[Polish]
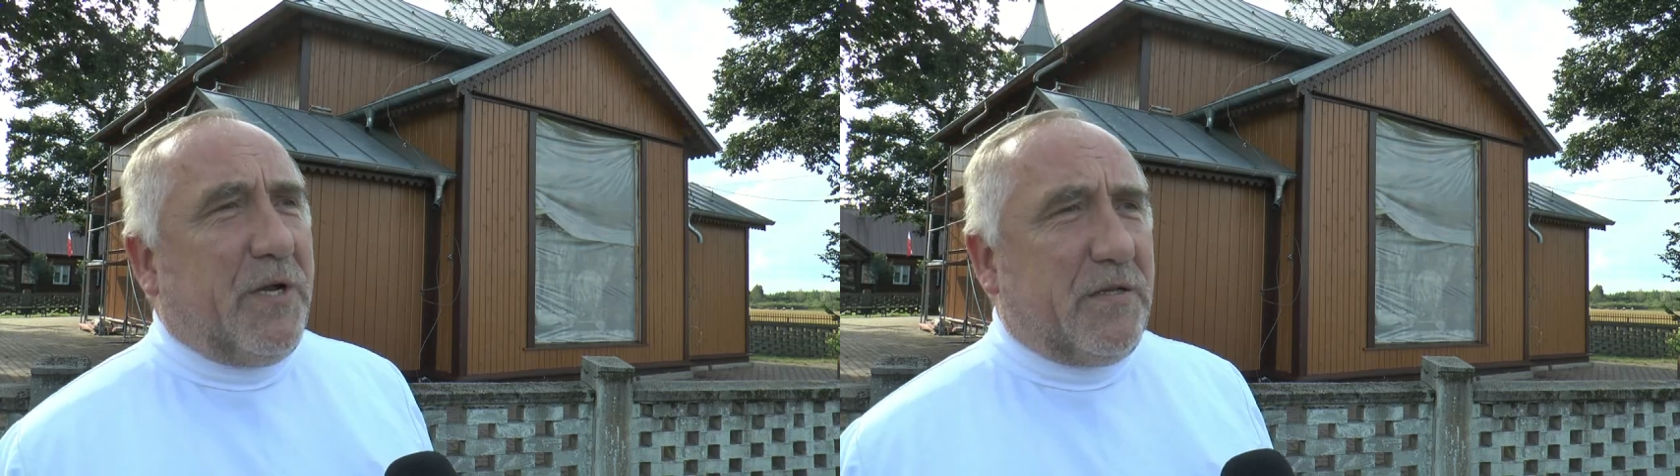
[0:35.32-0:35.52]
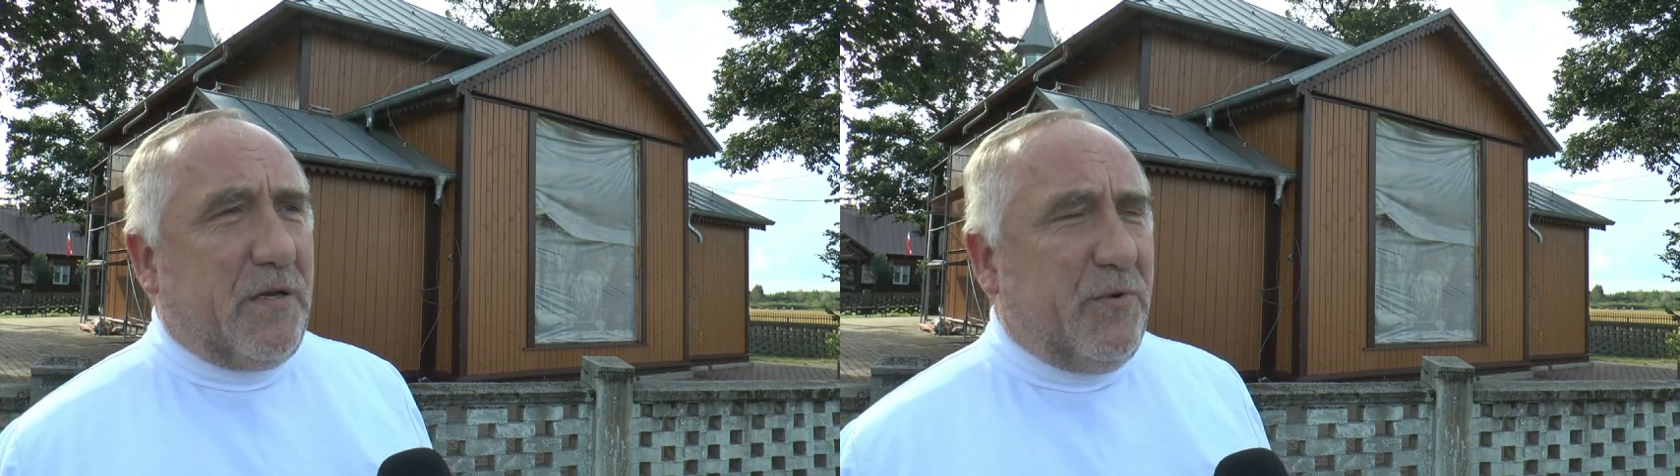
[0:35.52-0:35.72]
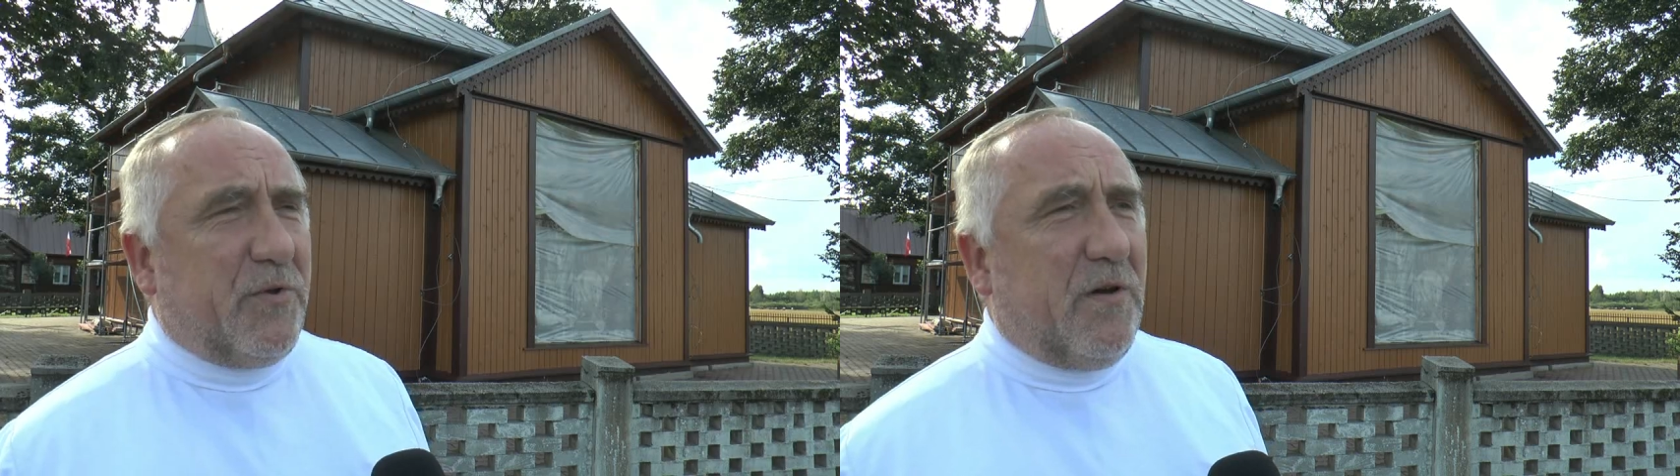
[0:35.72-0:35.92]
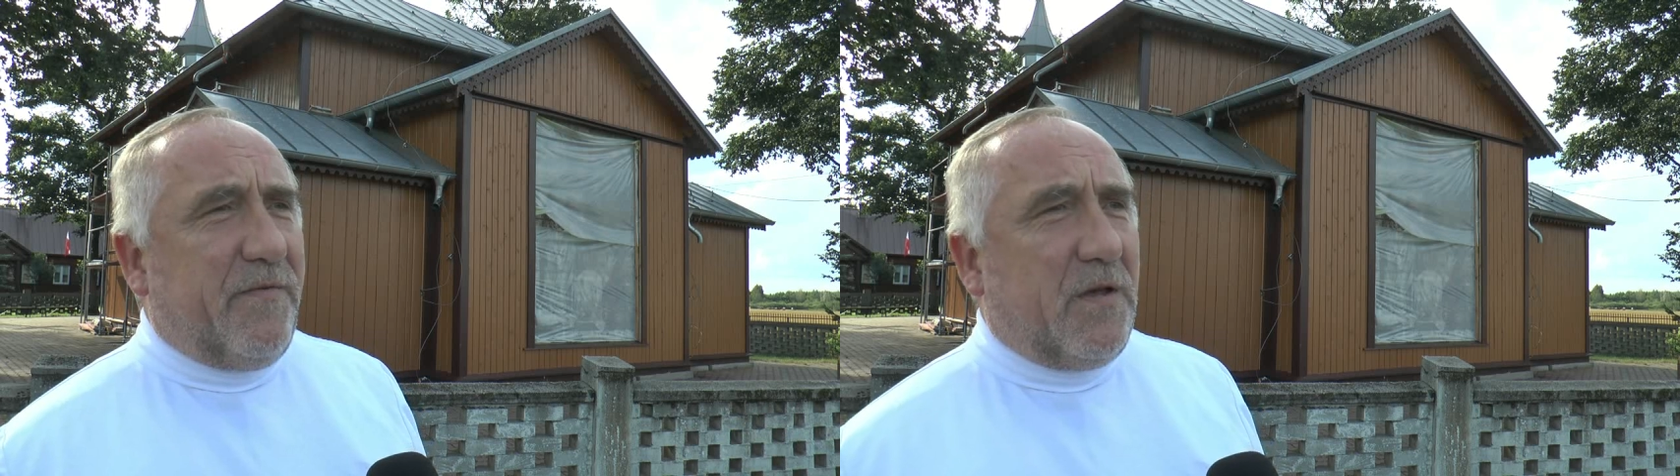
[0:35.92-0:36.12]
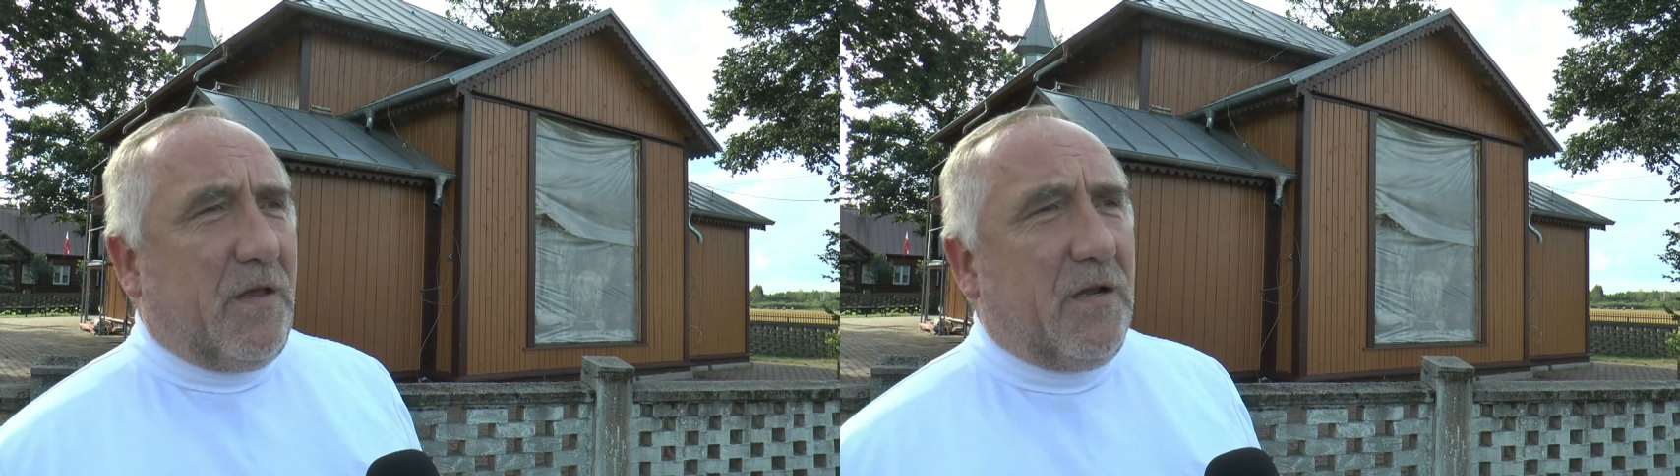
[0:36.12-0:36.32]
prac
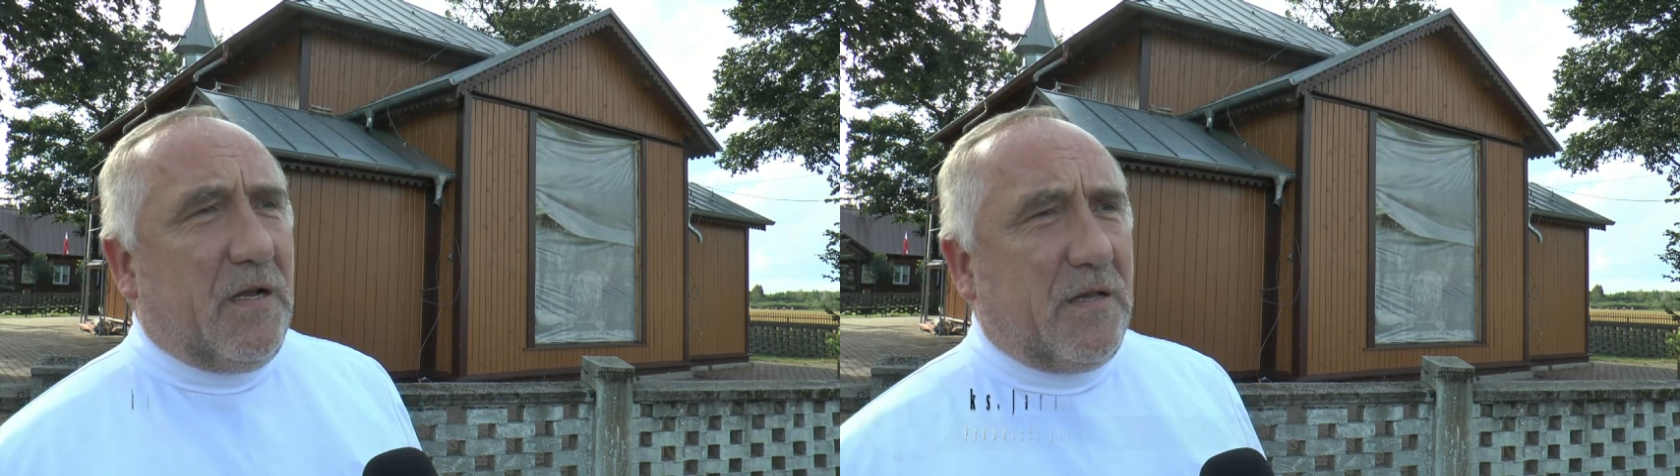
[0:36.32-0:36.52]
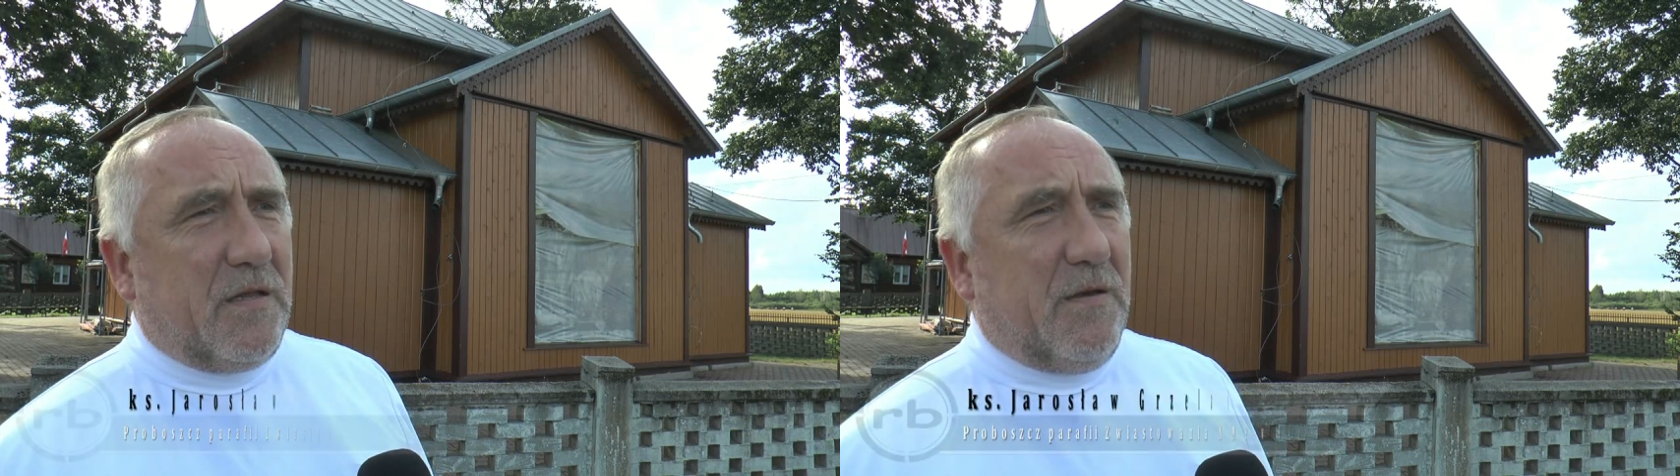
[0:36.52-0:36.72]
remontowych. Kilka lat